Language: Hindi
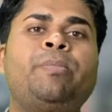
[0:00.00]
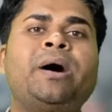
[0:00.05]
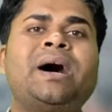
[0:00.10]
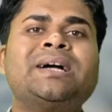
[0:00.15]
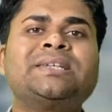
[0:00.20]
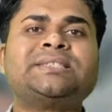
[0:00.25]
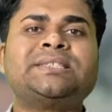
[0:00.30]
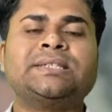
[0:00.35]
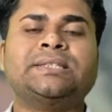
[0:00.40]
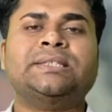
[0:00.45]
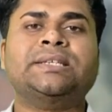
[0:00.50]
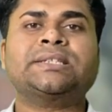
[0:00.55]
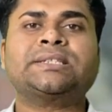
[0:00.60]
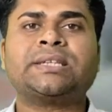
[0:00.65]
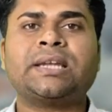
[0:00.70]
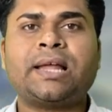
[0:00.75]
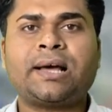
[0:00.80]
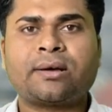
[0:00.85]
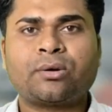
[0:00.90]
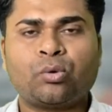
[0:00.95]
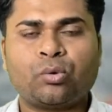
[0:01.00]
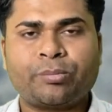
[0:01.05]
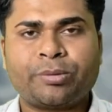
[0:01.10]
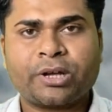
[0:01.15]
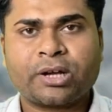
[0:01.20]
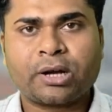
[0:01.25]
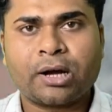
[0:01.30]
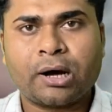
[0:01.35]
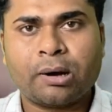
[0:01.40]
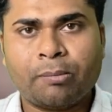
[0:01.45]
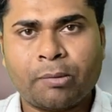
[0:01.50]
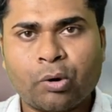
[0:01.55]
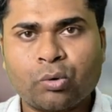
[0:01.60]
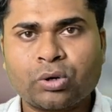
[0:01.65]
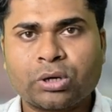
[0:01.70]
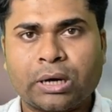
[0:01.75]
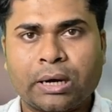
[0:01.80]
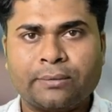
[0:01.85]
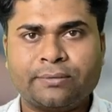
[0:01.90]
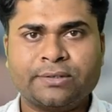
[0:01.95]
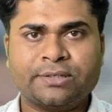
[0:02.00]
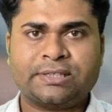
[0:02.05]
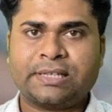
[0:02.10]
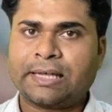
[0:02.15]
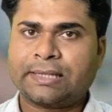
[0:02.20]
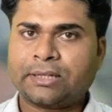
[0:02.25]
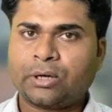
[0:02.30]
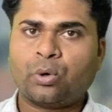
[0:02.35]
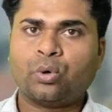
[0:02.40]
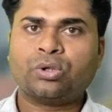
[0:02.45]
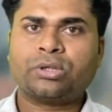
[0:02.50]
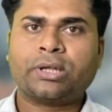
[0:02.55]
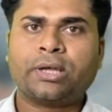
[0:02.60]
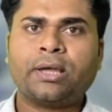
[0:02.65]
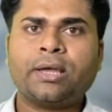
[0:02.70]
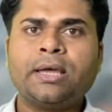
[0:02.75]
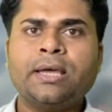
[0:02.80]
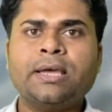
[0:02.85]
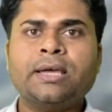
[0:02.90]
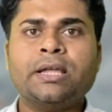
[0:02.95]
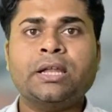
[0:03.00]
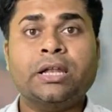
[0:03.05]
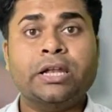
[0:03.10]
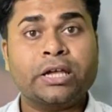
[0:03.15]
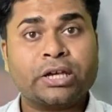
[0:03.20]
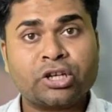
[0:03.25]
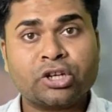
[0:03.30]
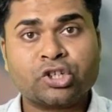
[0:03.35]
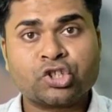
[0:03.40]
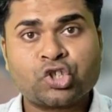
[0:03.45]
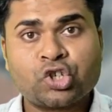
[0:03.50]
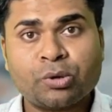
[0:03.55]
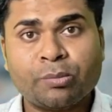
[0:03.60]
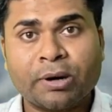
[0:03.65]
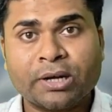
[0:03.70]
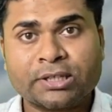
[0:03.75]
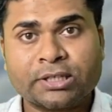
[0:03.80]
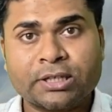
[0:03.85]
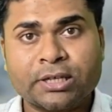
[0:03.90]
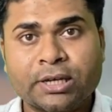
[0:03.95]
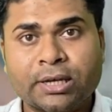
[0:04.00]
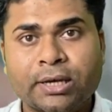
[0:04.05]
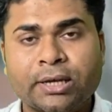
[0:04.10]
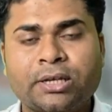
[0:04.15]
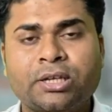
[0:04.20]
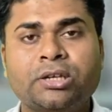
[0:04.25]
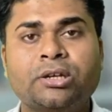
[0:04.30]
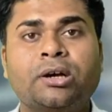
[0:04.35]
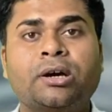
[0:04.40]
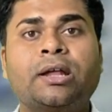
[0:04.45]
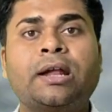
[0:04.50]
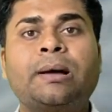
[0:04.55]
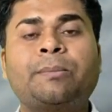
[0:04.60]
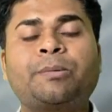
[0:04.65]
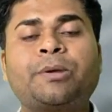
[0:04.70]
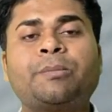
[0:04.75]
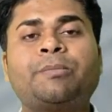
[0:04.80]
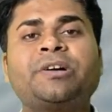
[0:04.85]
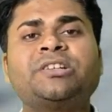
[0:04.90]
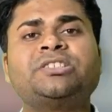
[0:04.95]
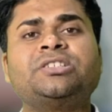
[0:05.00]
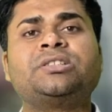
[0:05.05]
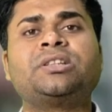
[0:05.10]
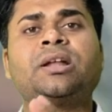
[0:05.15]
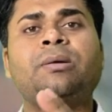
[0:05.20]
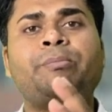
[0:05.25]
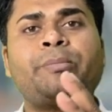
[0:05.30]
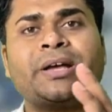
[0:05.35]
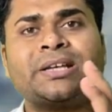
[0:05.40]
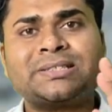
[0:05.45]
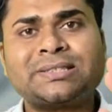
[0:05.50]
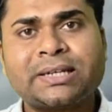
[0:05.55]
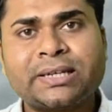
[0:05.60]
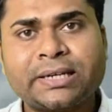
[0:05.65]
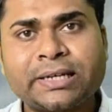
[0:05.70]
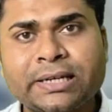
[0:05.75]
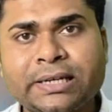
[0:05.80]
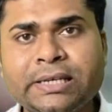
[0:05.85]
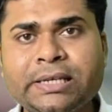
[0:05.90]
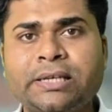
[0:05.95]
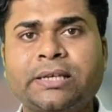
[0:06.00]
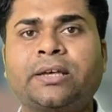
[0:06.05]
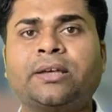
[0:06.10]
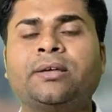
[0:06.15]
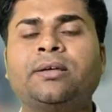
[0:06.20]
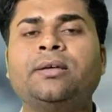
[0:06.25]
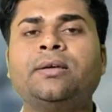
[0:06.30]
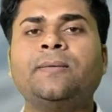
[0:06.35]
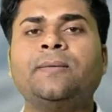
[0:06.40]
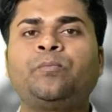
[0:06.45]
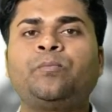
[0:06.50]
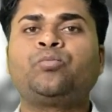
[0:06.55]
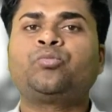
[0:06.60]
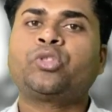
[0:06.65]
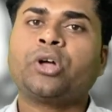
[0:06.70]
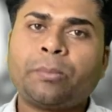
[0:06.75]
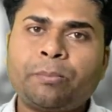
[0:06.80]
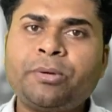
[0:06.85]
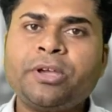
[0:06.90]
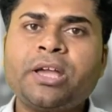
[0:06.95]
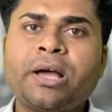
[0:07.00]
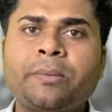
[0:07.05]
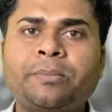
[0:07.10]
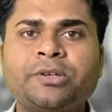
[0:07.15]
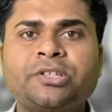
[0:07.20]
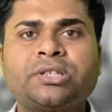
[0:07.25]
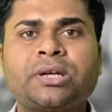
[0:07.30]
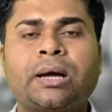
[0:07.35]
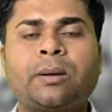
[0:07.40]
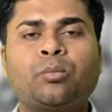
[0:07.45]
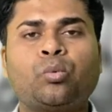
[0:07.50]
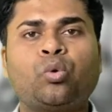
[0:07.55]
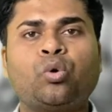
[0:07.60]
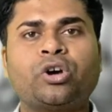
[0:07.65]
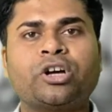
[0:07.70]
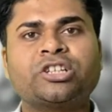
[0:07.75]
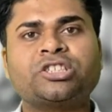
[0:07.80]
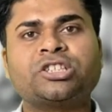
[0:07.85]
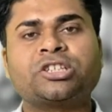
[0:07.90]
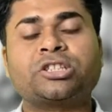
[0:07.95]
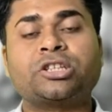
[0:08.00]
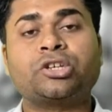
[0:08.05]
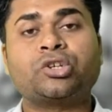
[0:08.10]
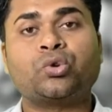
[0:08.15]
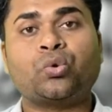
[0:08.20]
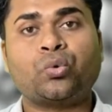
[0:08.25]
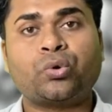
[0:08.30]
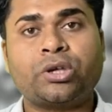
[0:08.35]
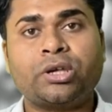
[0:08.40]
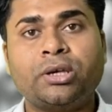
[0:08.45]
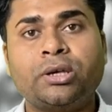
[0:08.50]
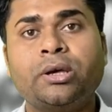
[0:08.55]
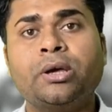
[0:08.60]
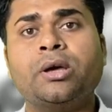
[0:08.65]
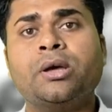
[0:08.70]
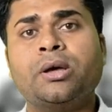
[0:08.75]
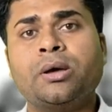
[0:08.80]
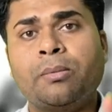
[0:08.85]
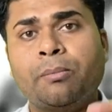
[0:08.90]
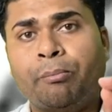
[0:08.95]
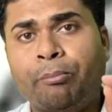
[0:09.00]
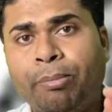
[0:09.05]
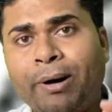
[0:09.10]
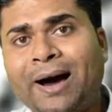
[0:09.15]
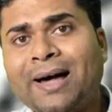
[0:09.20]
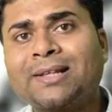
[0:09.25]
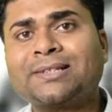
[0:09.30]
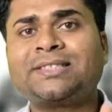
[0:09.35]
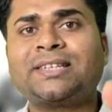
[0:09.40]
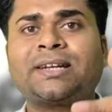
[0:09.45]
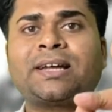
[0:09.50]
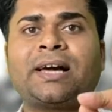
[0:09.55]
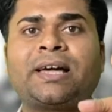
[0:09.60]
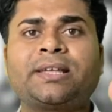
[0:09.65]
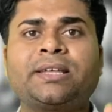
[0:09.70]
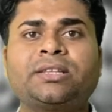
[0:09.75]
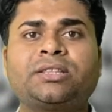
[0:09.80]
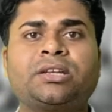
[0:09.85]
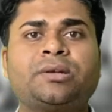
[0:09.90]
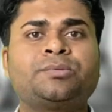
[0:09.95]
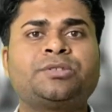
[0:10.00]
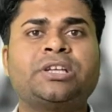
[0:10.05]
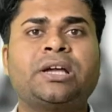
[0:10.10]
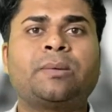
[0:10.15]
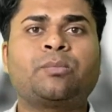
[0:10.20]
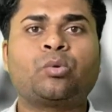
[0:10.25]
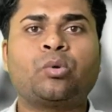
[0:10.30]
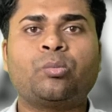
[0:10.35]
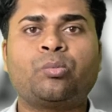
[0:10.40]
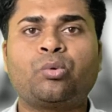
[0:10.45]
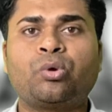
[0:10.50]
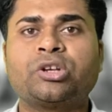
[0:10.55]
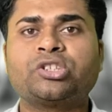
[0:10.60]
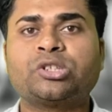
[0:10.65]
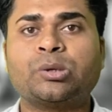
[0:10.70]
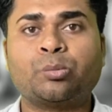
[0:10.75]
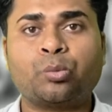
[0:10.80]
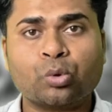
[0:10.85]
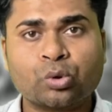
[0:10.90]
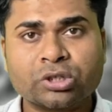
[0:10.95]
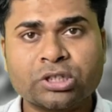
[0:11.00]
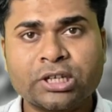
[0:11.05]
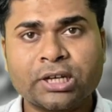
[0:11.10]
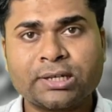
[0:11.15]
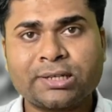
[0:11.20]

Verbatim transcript: पांच से दस लाख रुपए का अमाउंट काफ़ी ज़्यादा होता है लेकिन अच्छी बात यह है कि अगर आपके पास इतना पैसा नहीं है तब भी आप इस काम को कर सकते हैं क्योंकि भारत सरकार की तरफ से आपको पूरा सपोर्ट दिया